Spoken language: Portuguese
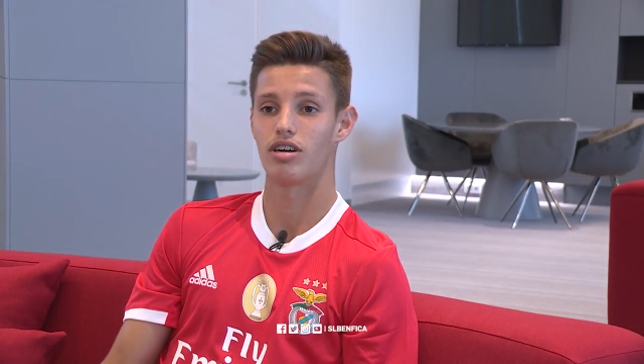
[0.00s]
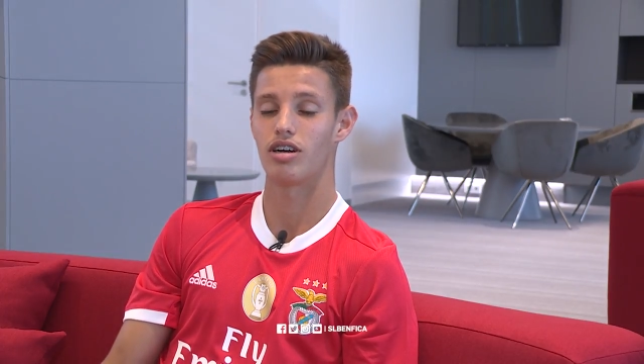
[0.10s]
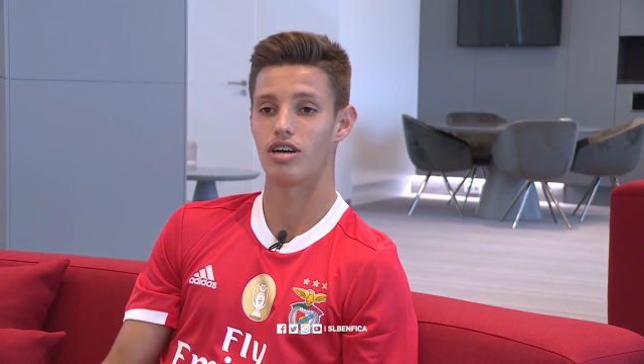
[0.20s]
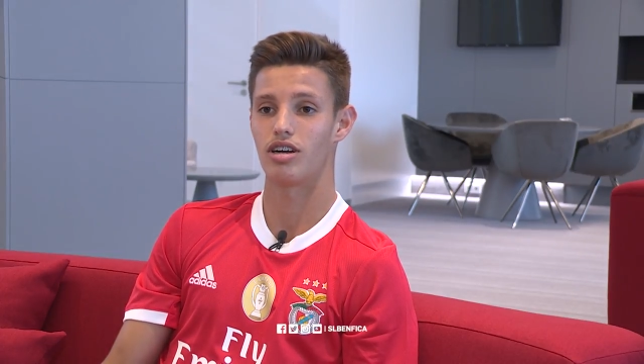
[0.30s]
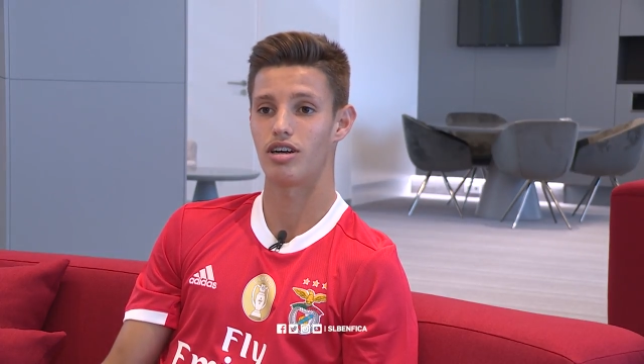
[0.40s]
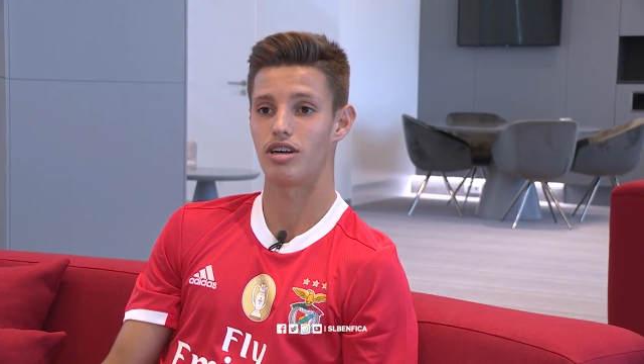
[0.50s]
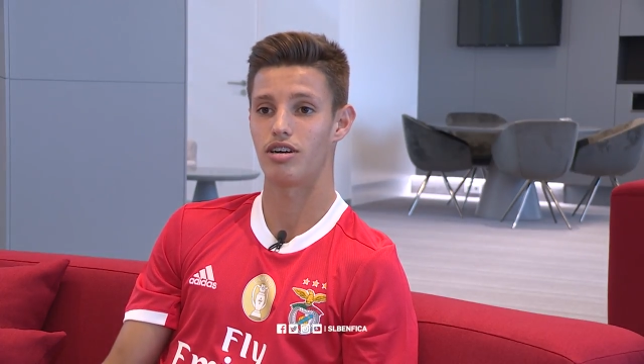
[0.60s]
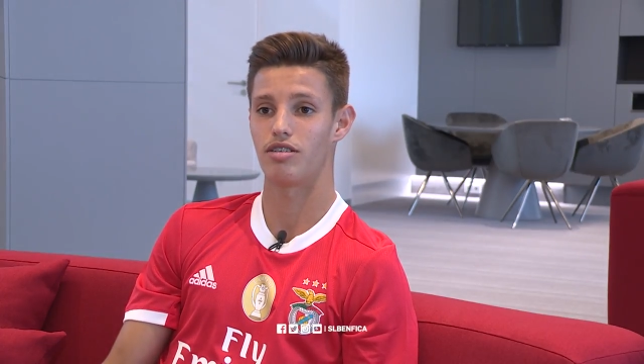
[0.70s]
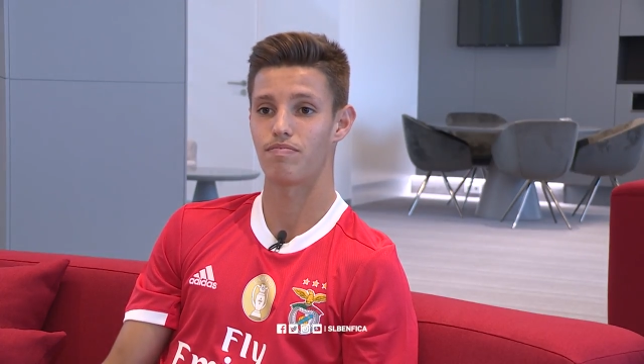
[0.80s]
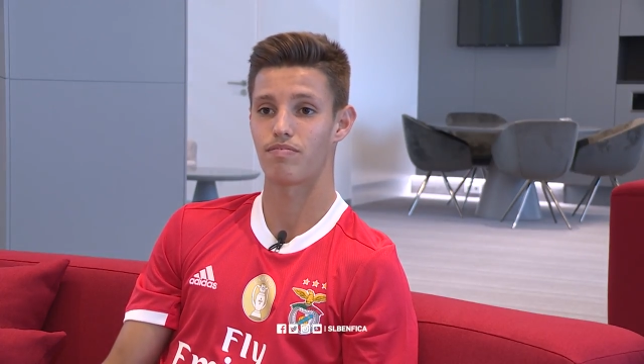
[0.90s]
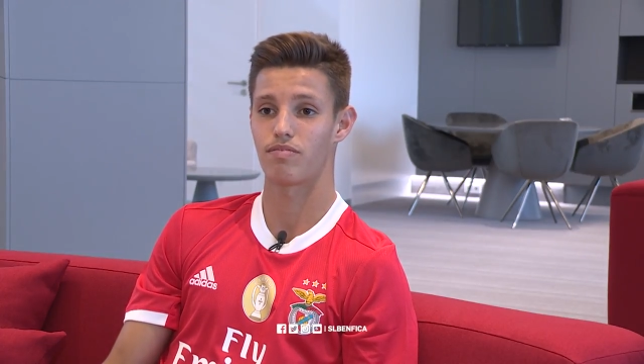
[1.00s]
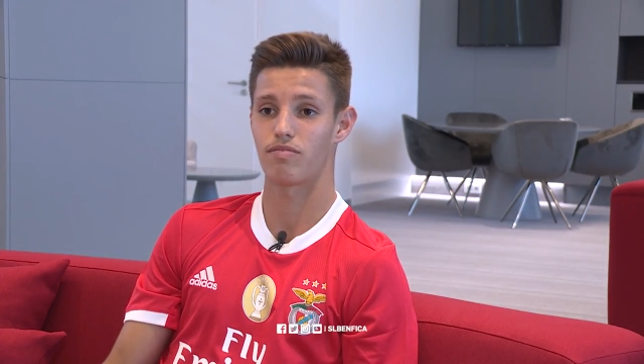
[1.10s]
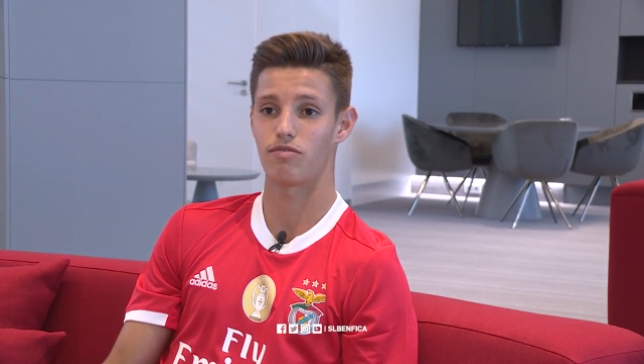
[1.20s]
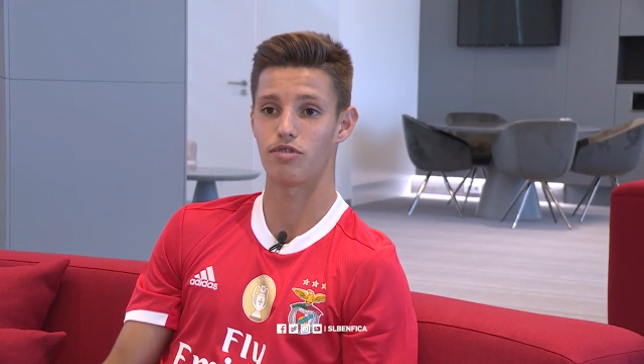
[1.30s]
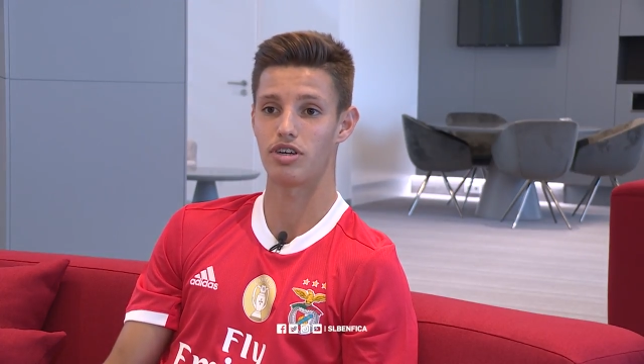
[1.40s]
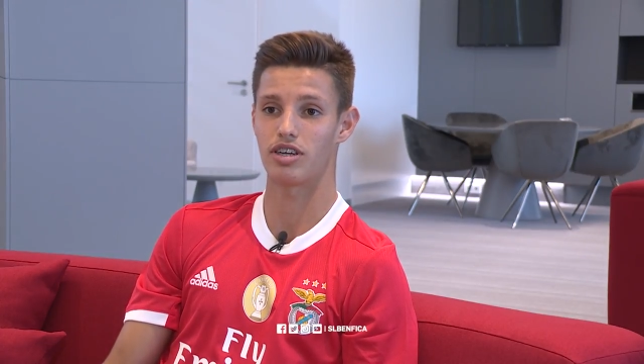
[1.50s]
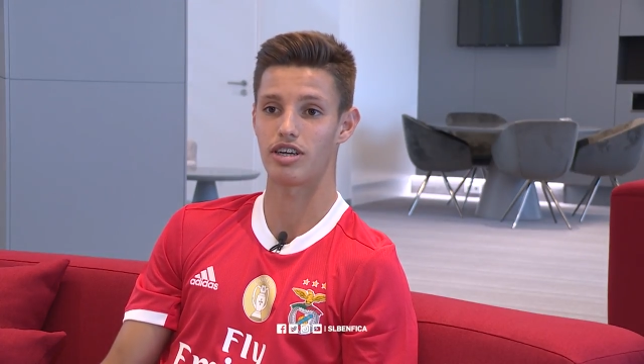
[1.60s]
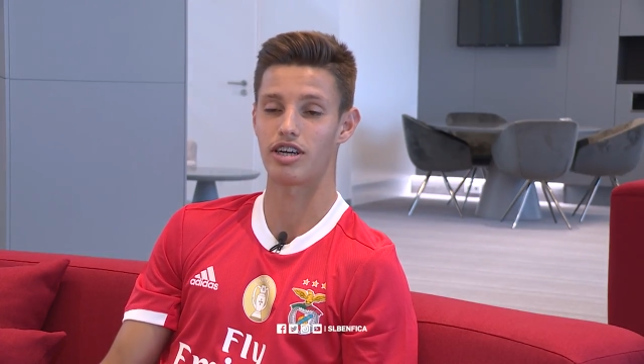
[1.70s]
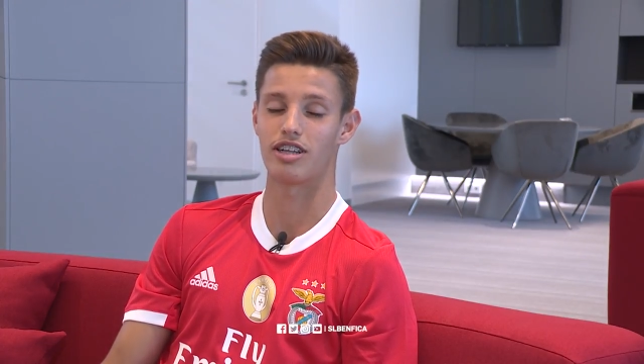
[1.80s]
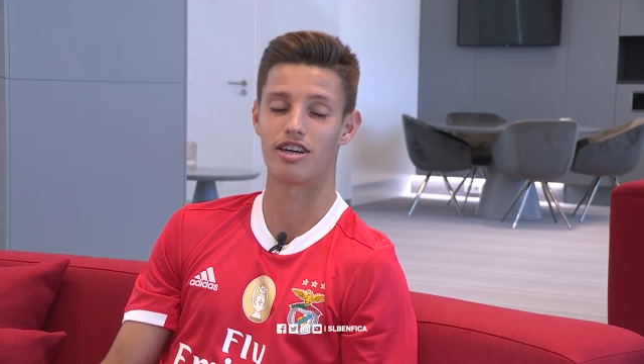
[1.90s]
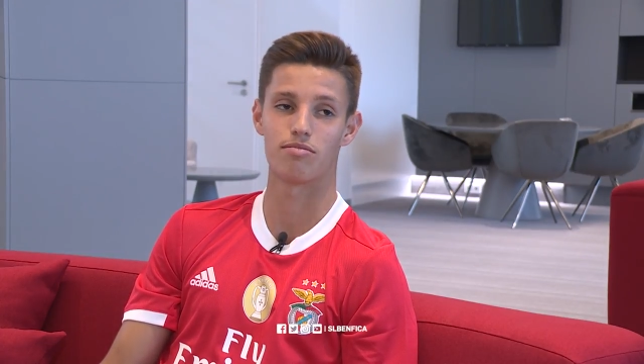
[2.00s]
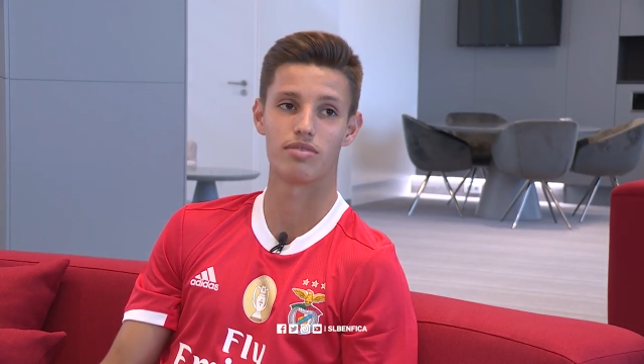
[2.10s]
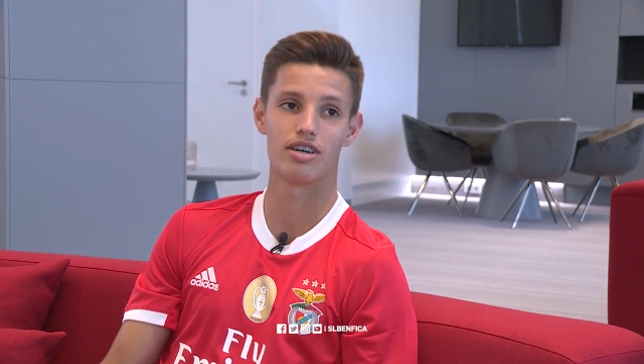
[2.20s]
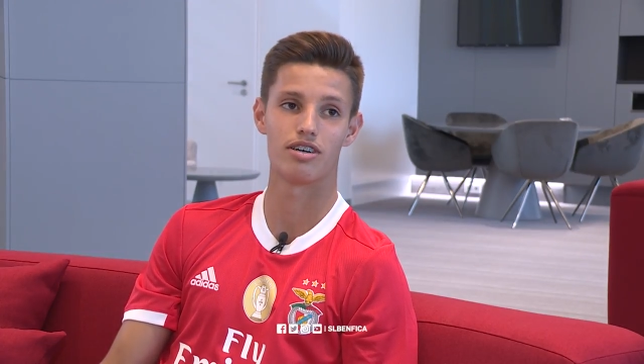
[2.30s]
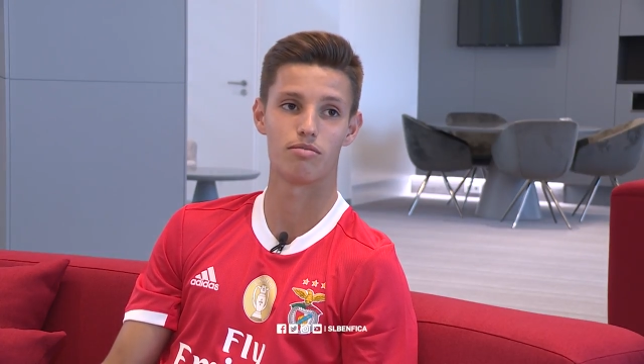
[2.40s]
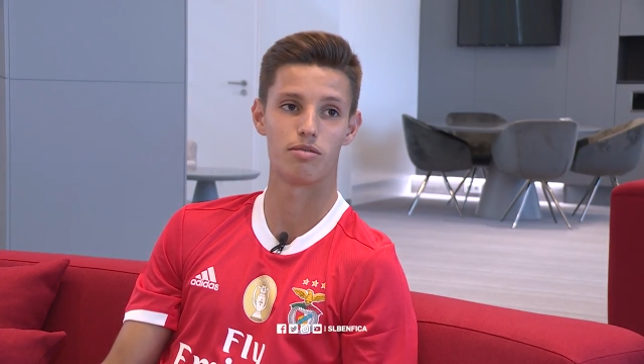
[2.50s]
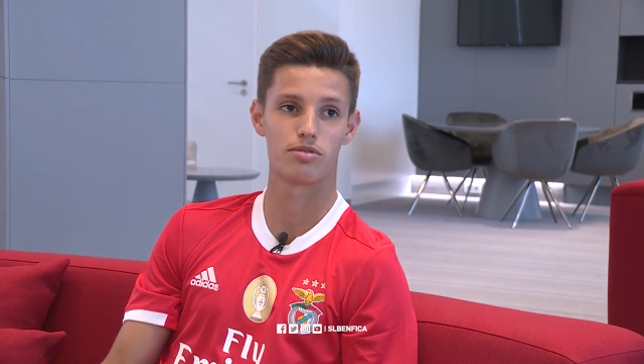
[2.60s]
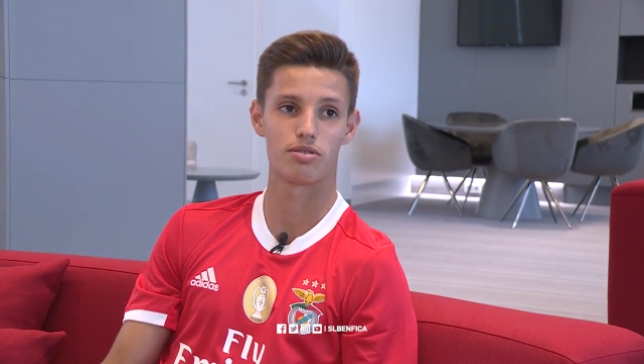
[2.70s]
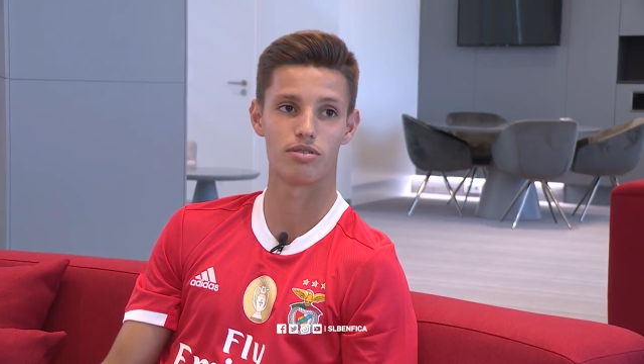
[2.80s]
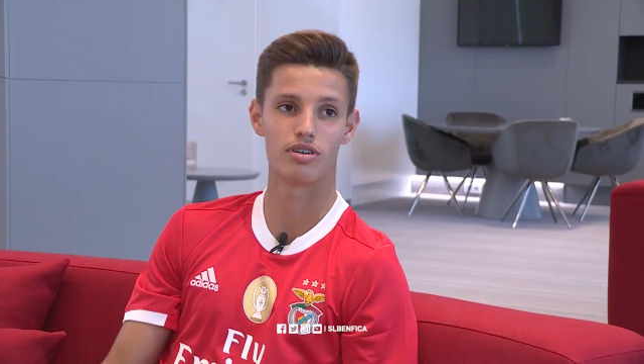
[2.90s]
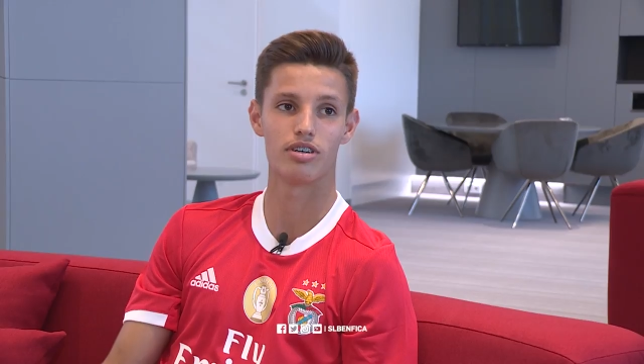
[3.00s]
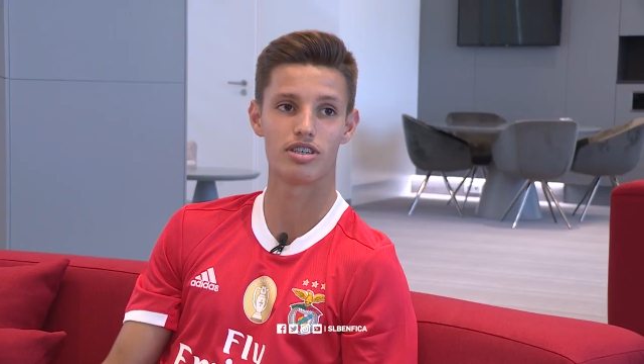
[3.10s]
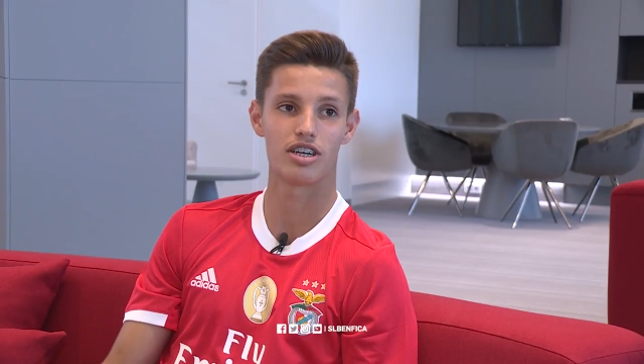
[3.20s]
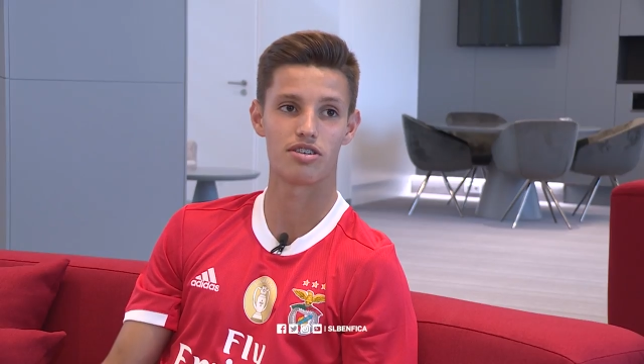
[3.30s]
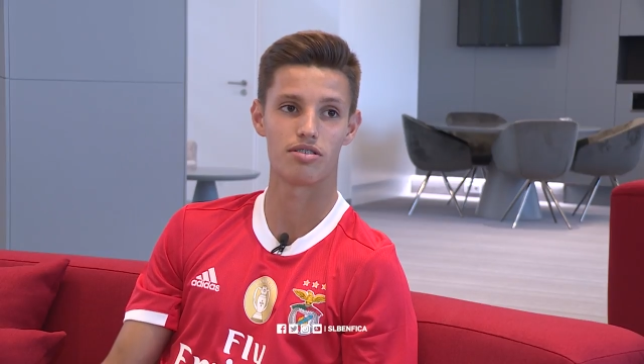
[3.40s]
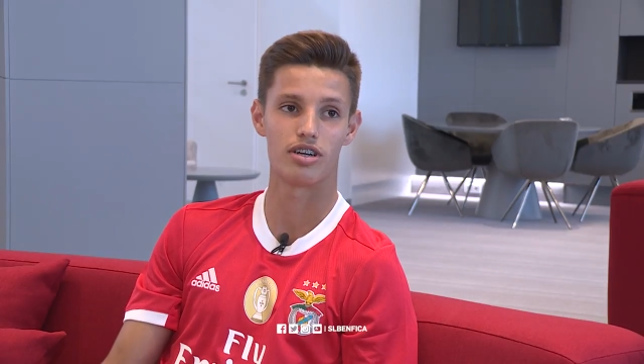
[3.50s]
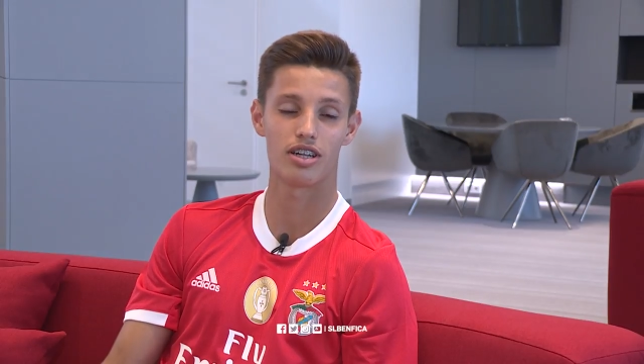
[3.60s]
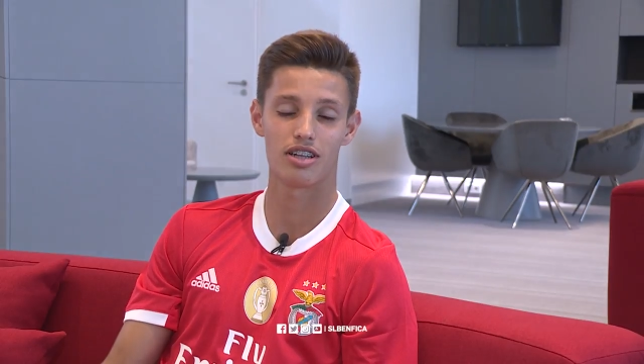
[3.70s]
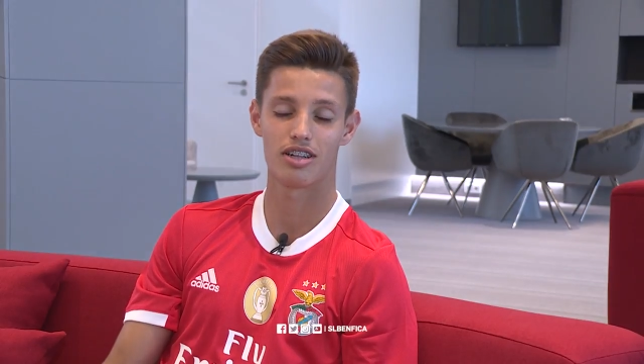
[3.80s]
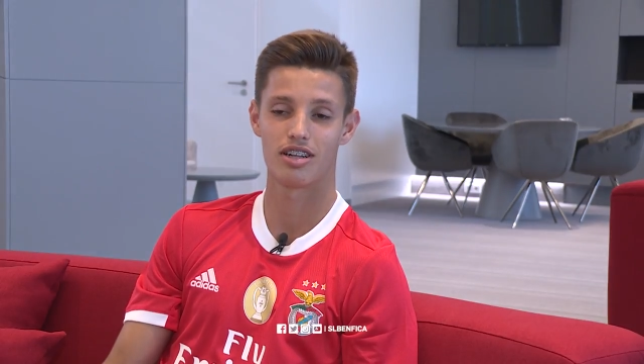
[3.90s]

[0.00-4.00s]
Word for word: uh, foi que ele era uma, uma pessoa excepcional,